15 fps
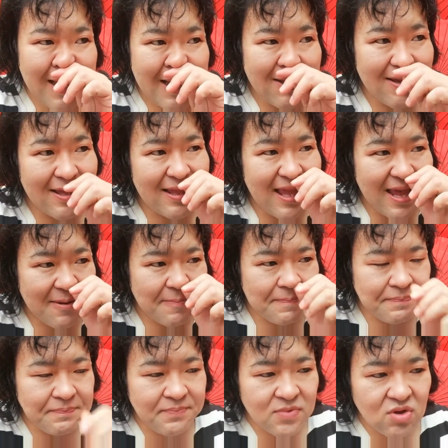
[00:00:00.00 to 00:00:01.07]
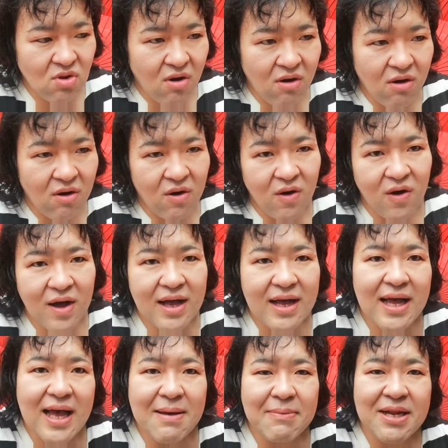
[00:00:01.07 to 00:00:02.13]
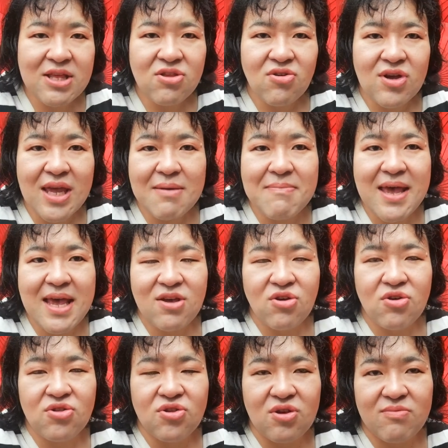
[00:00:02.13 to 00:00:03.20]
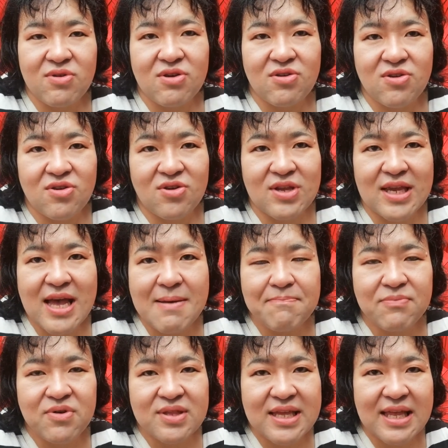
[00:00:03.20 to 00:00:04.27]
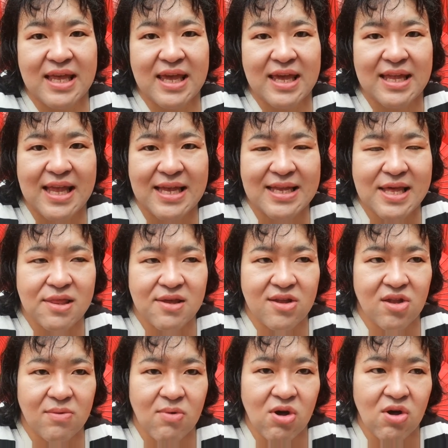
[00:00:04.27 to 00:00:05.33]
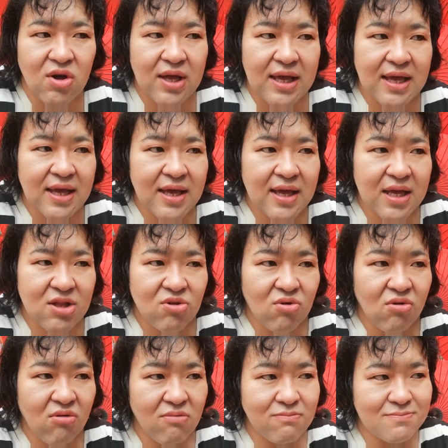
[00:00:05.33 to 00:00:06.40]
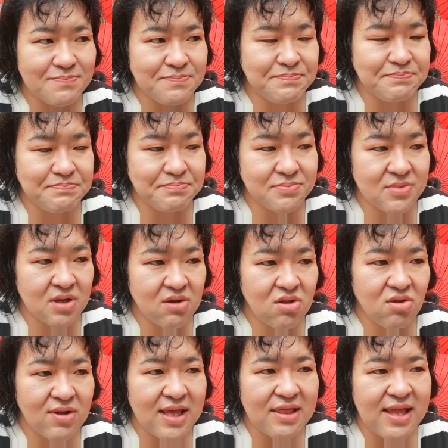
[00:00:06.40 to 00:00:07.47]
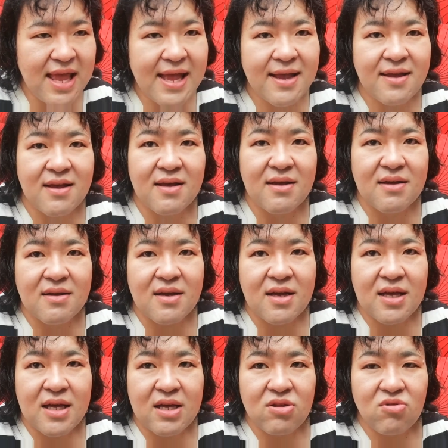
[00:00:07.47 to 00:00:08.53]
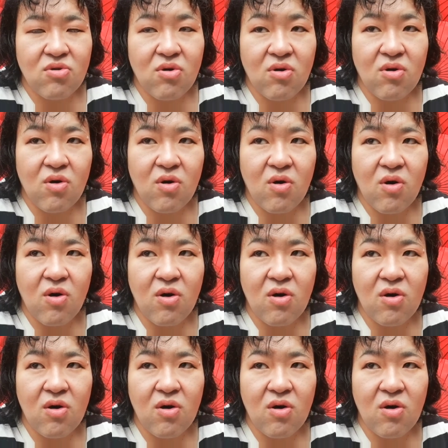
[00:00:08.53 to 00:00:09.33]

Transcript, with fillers: えっとですね、うんと、あまり一生懸命 YouTube にアップしてないんですけども、えっと、そうですね、えっと、